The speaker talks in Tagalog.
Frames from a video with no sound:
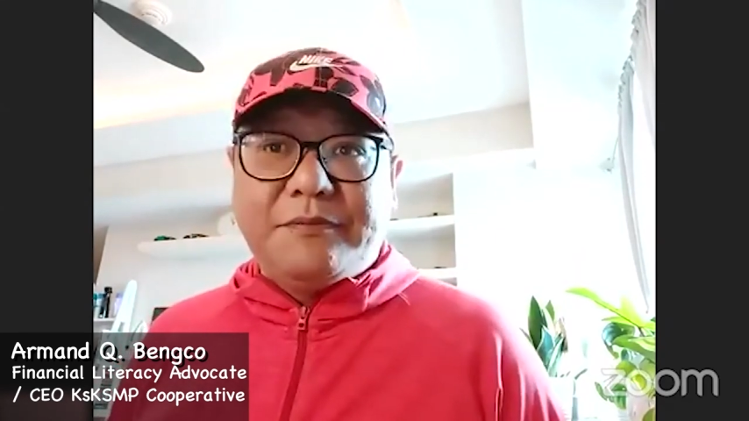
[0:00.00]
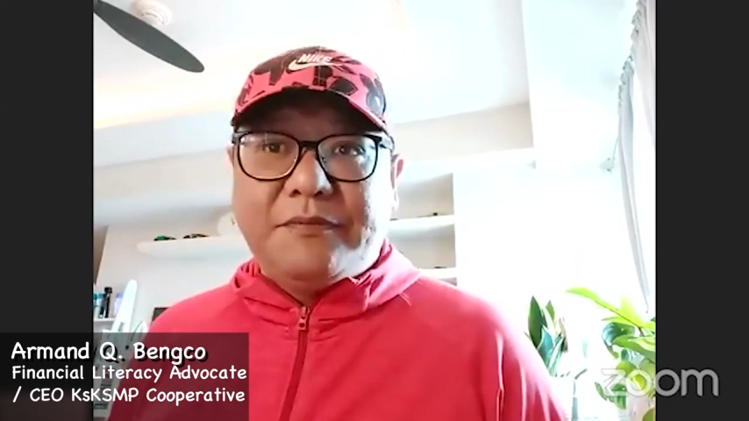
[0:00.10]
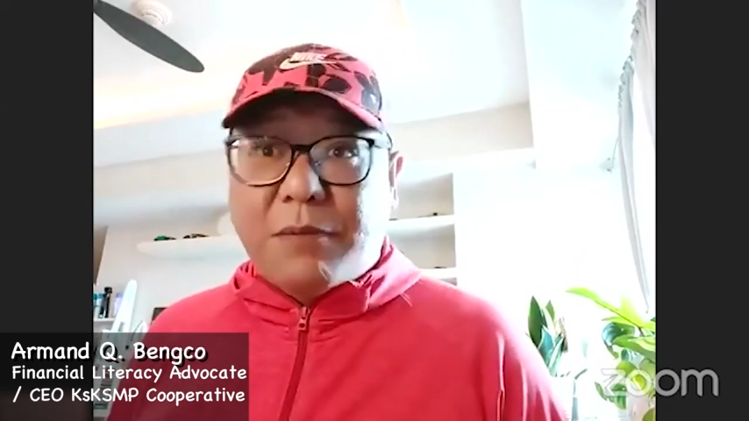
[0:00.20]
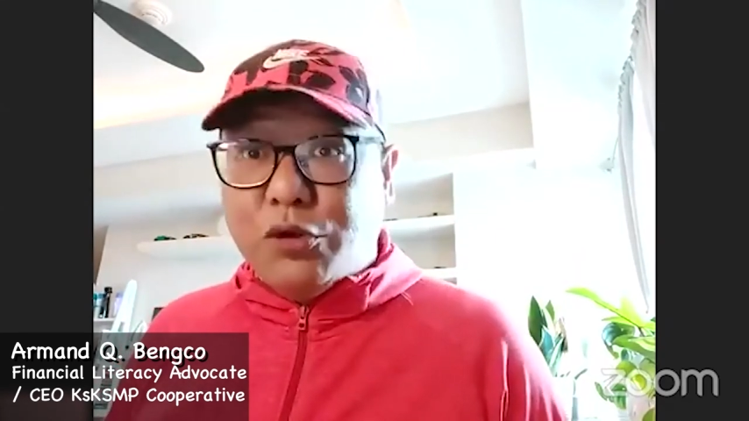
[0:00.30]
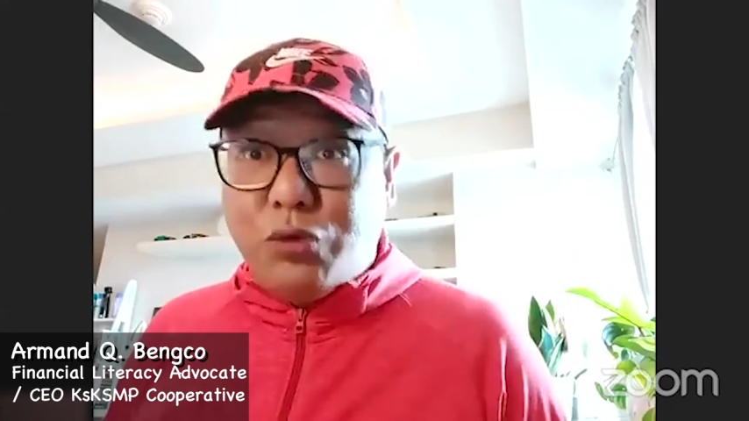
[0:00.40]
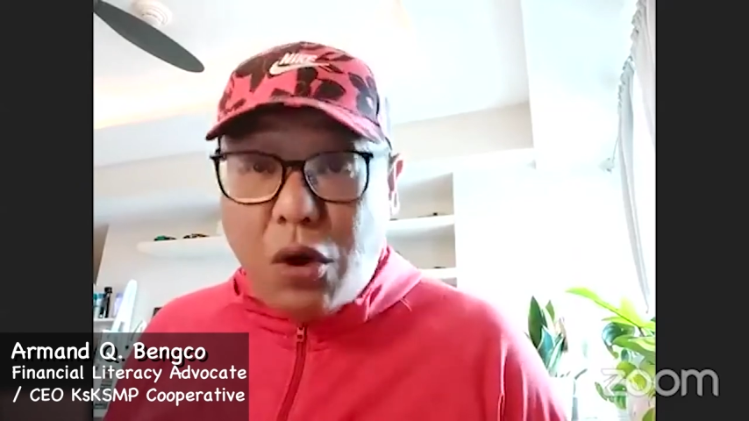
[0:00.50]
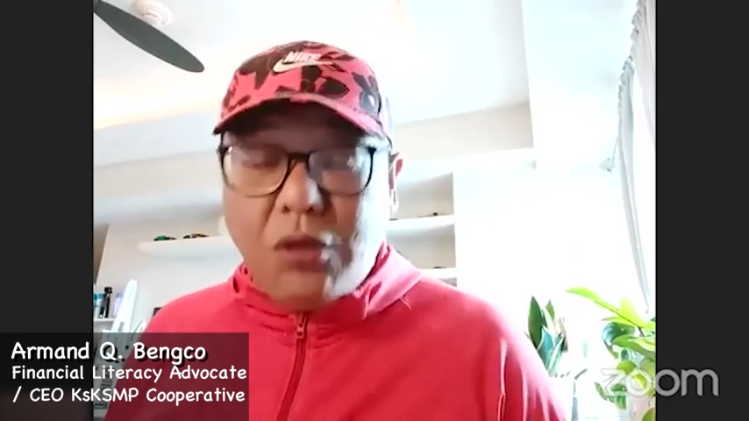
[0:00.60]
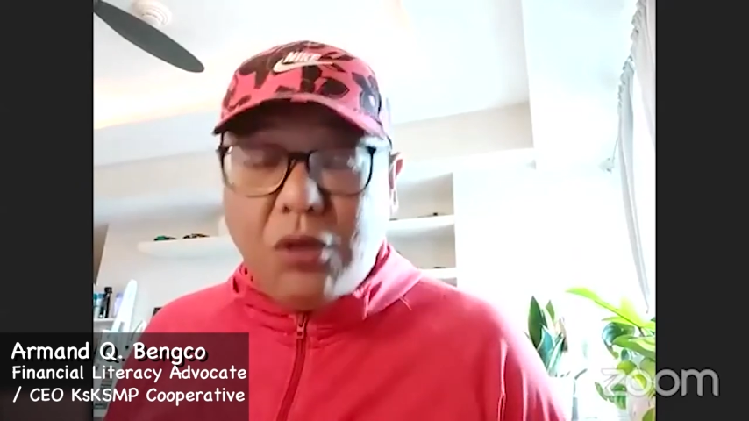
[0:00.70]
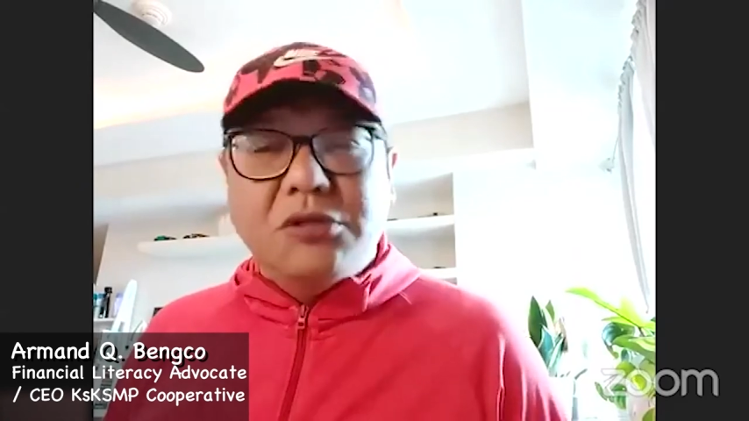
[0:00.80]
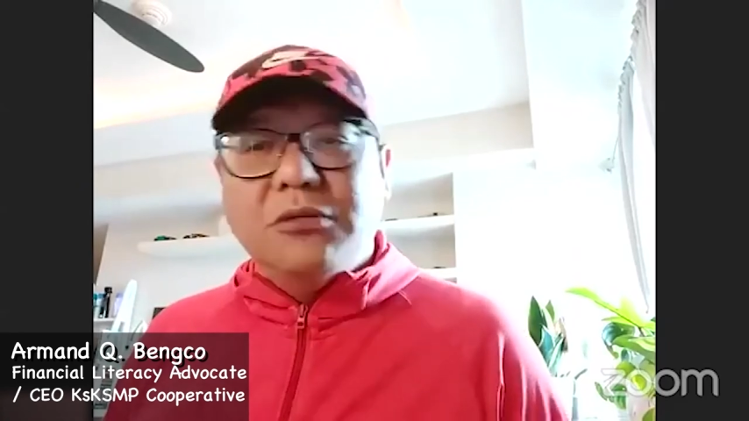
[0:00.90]
sa
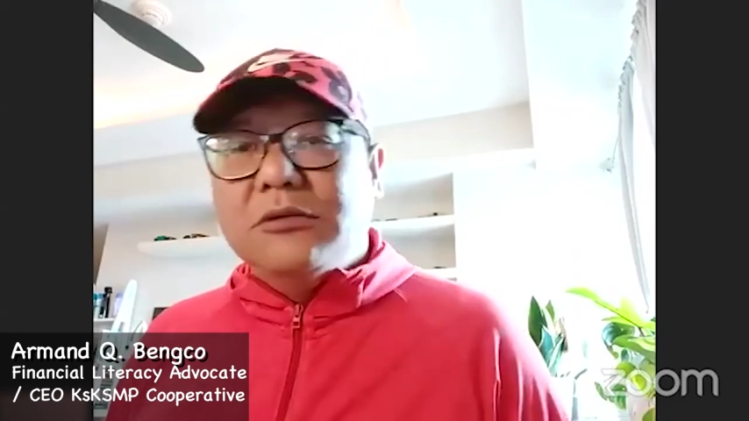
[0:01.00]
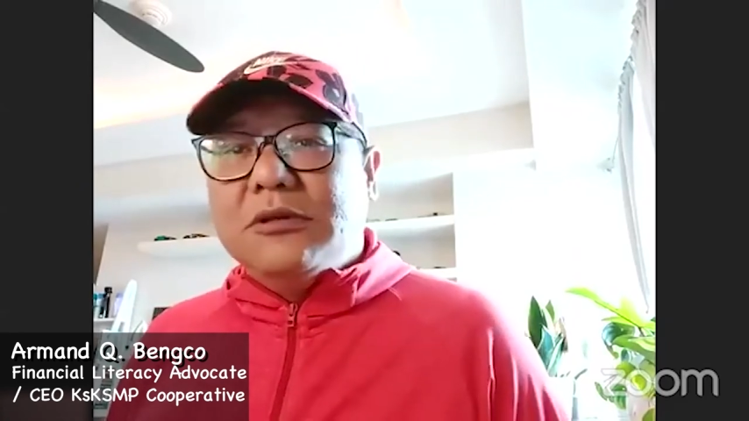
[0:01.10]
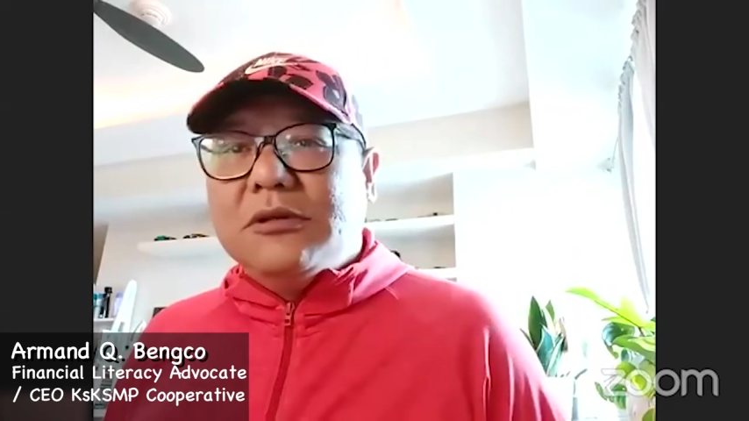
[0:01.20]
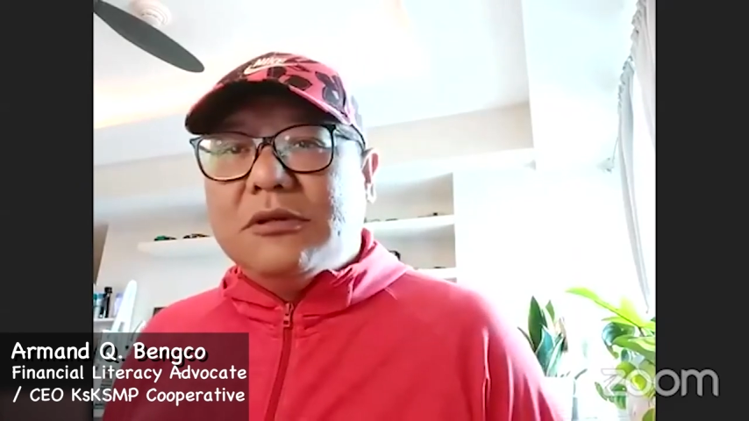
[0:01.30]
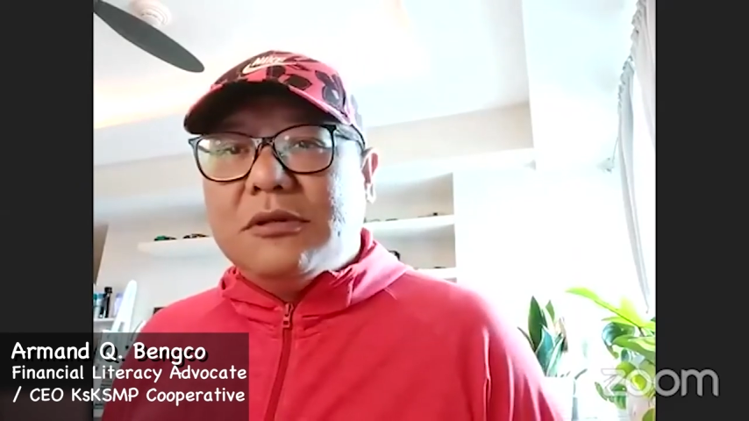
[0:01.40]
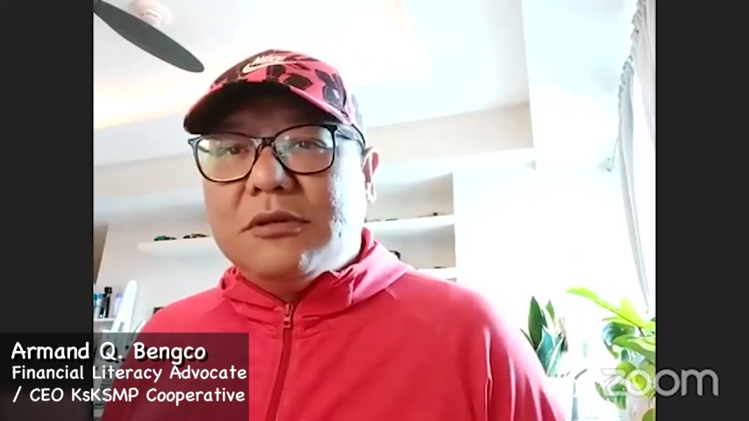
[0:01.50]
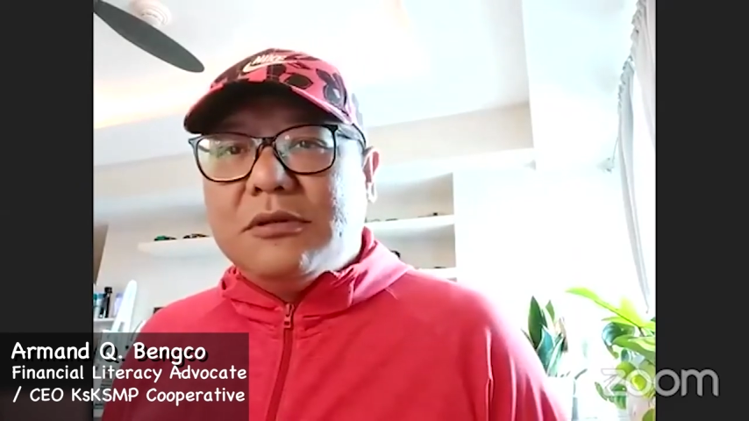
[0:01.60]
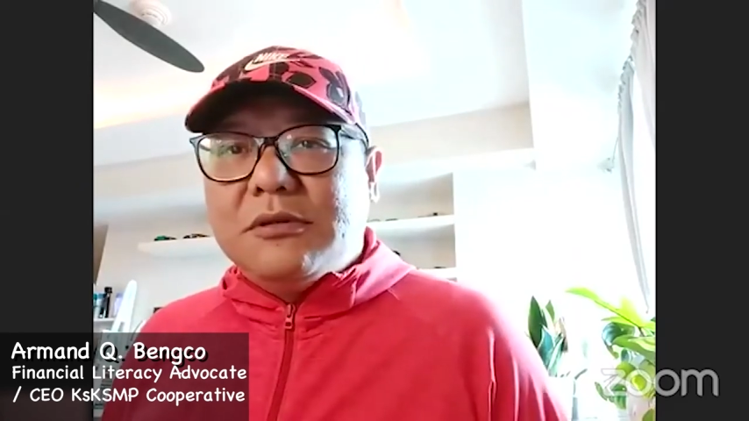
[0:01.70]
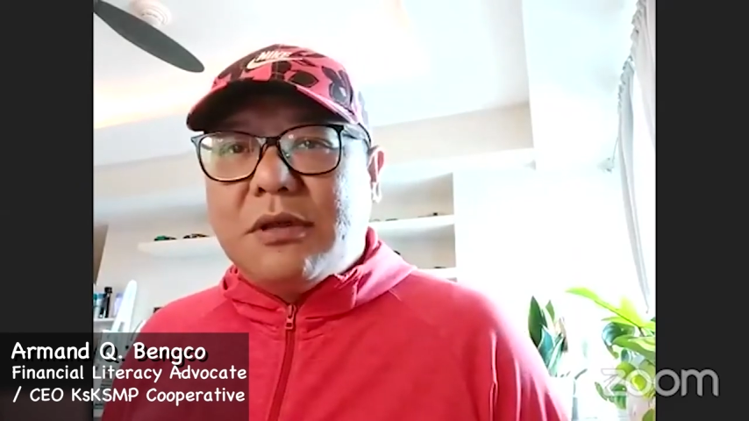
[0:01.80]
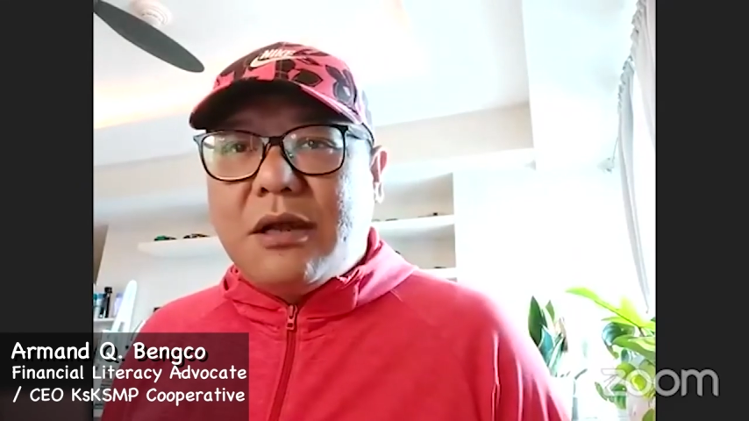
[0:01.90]
mundo,
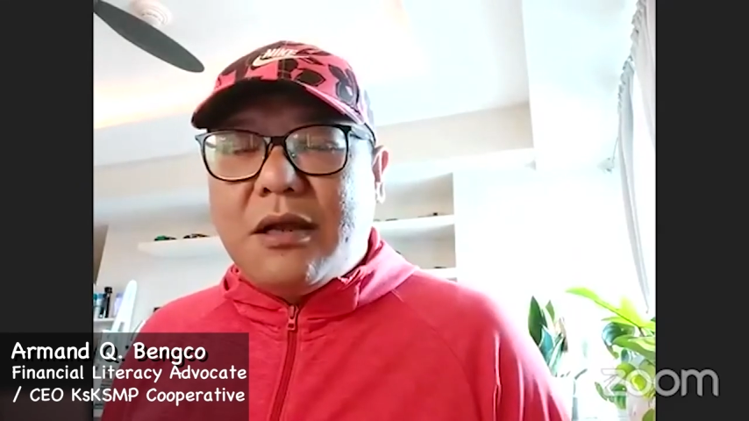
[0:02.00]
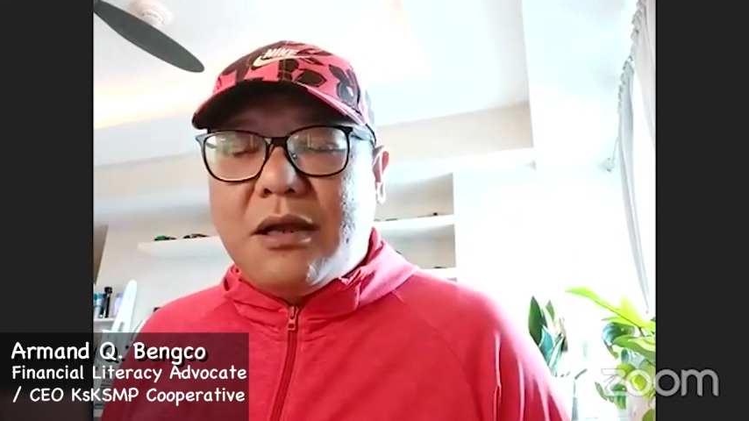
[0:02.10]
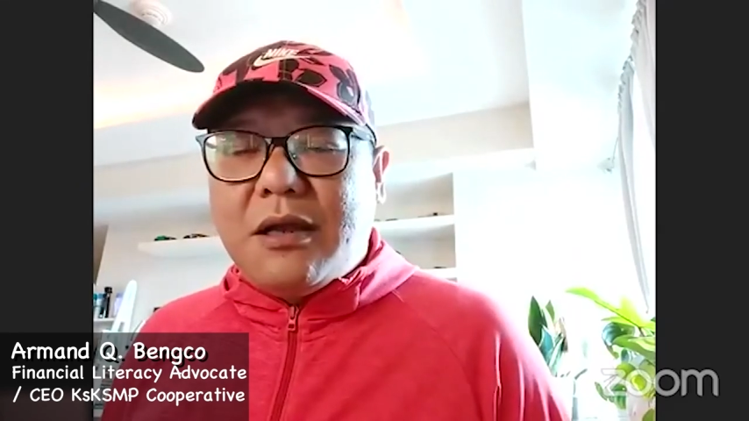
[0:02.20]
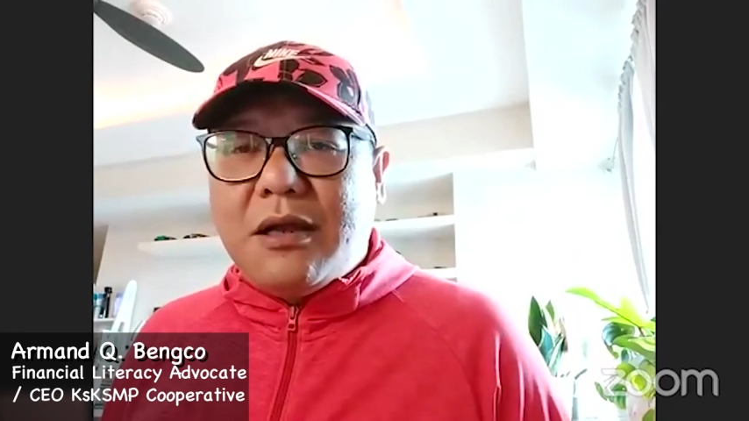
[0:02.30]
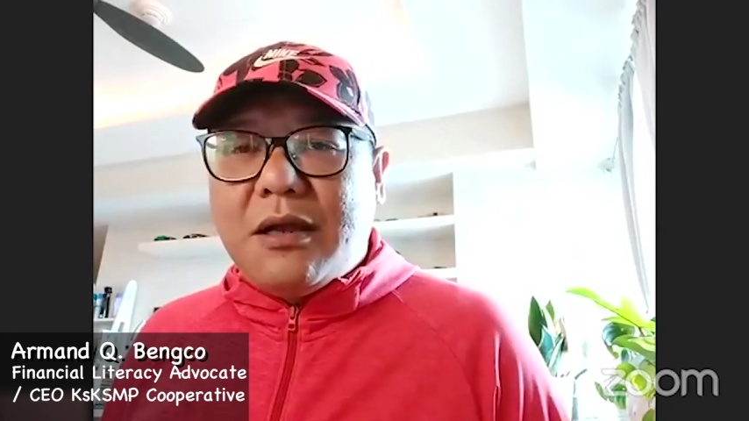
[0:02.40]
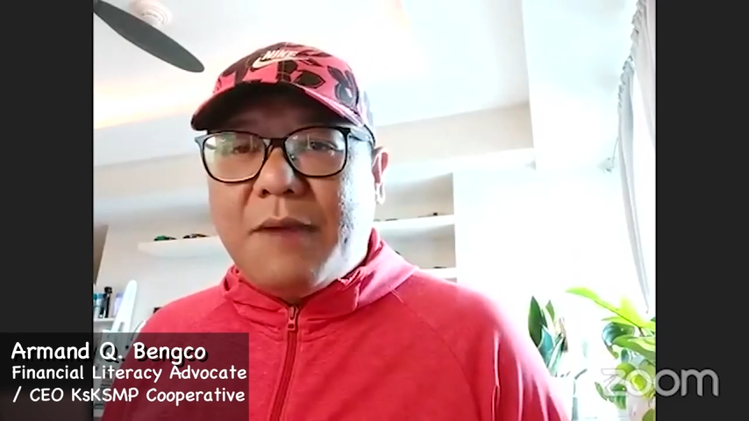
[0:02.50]
uh,